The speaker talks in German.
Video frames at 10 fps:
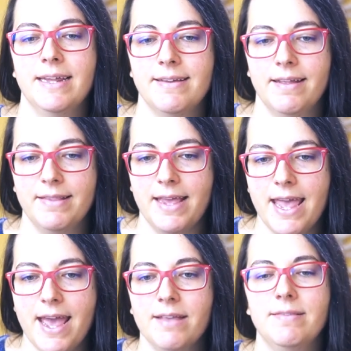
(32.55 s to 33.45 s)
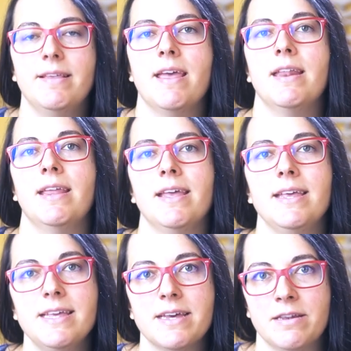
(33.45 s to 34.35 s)
dass erste
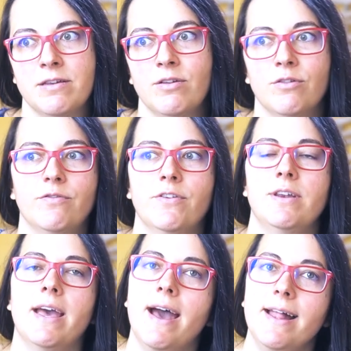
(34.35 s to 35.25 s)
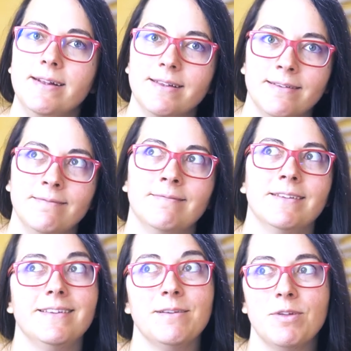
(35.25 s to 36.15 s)
Energien von der
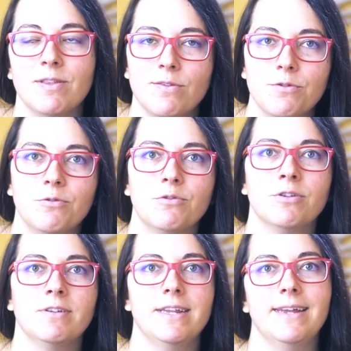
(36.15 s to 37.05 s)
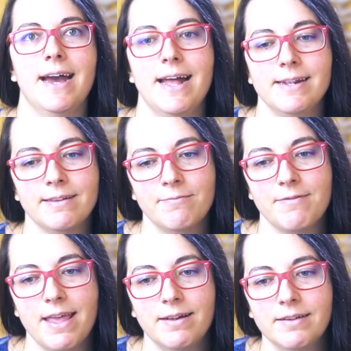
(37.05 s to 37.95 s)
alten Dimension oder der alten
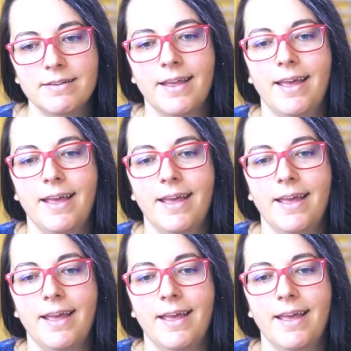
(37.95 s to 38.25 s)
Welt